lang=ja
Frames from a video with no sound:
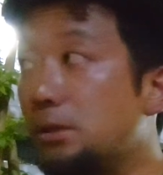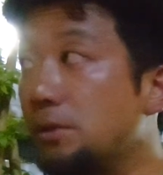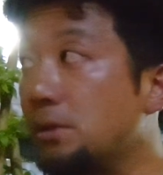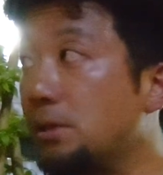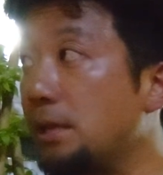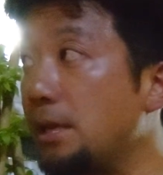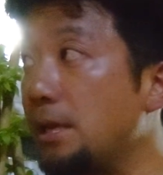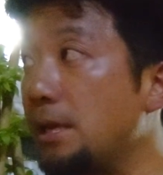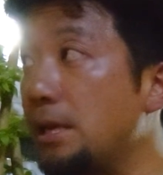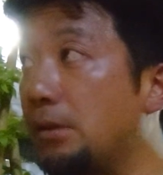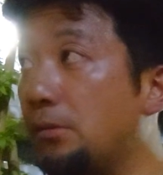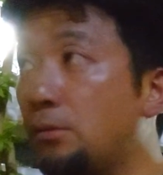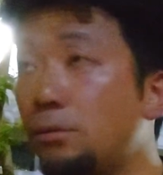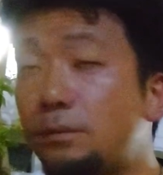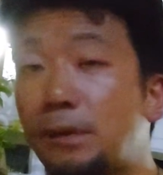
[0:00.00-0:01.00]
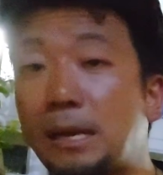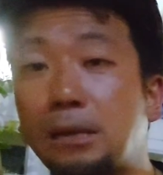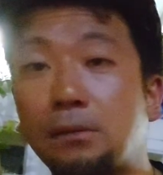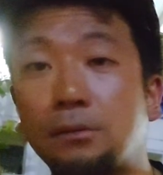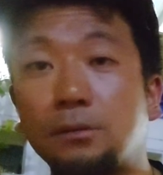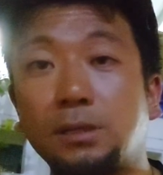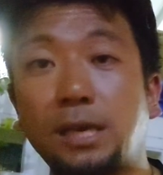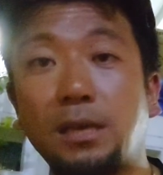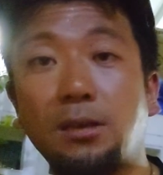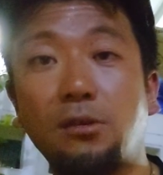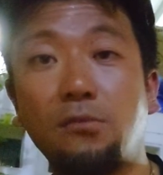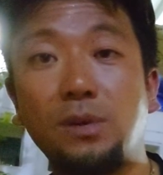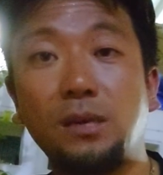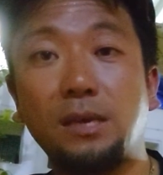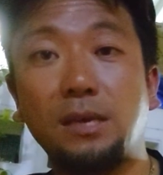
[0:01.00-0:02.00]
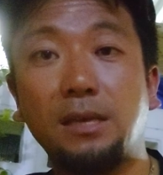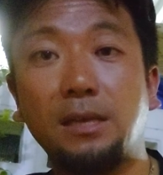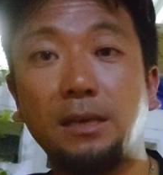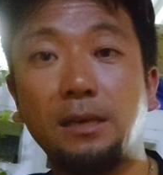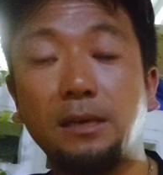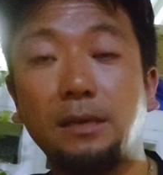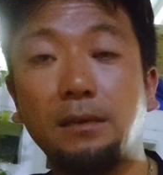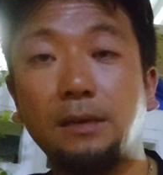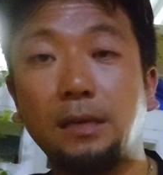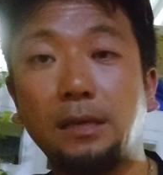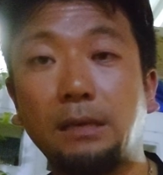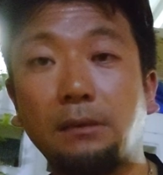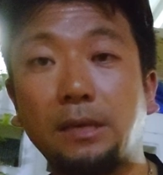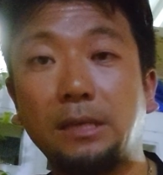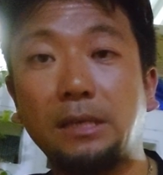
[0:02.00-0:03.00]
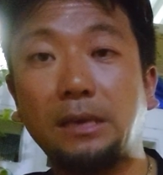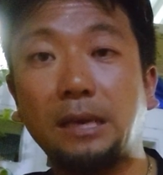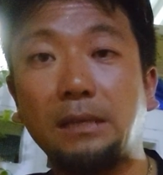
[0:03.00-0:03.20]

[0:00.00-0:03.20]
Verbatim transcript: そして、どのくらいこのチャンネルを見ていただいている方とか、